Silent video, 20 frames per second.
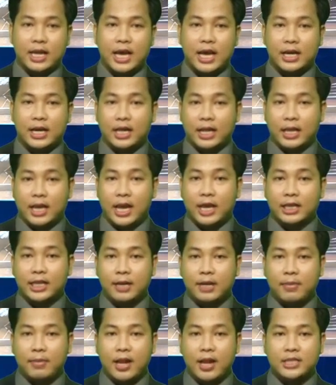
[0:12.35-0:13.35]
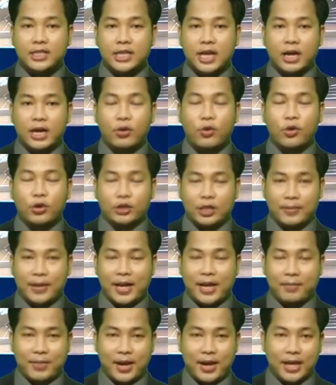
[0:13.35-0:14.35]
Kegiatan Belajar Kota
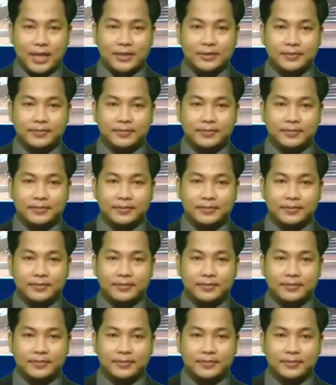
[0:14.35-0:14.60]
Palembang.